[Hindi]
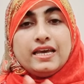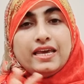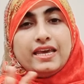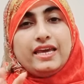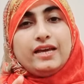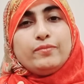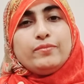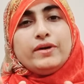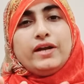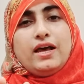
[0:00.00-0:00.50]

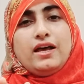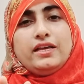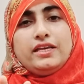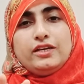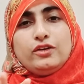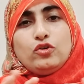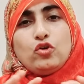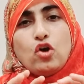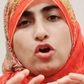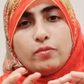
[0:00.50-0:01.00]
एक बड़ा ही
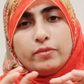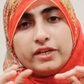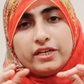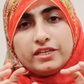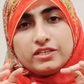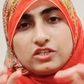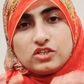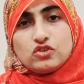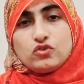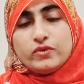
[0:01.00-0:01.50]

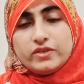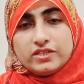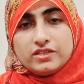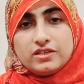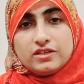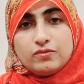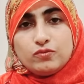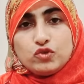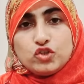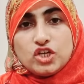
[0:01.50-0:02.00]
कॉमनेस्ट
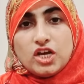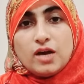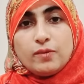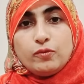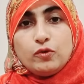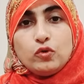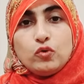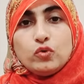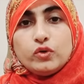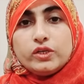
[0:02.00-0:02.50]
क्वेश्चन मुझे आप
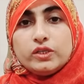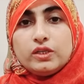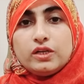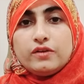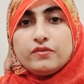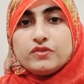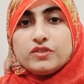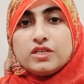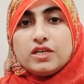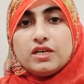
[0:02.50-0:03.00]
लोगों की
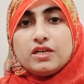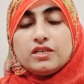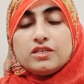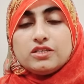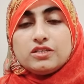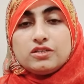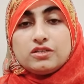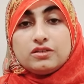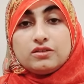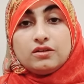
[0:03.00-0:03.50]
तरफ से
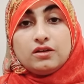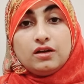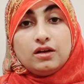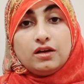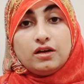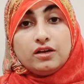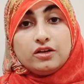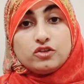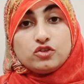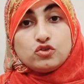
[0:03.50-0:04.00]

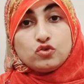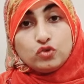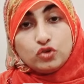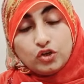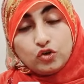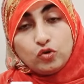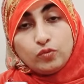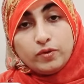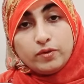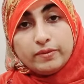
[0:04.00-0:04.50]
सुनने
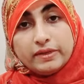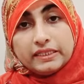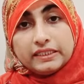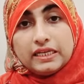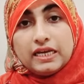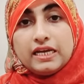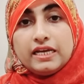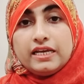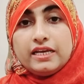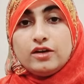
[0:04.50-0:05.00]
को भी
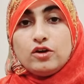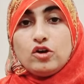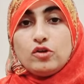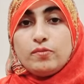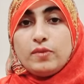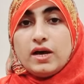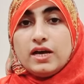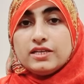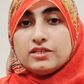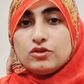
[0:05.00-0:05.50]
मिलता है और
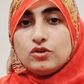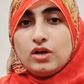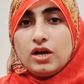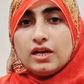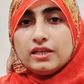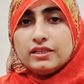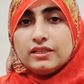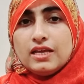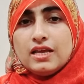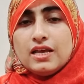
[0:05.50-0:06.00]
बाज़
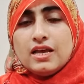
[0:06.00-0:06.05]
अवत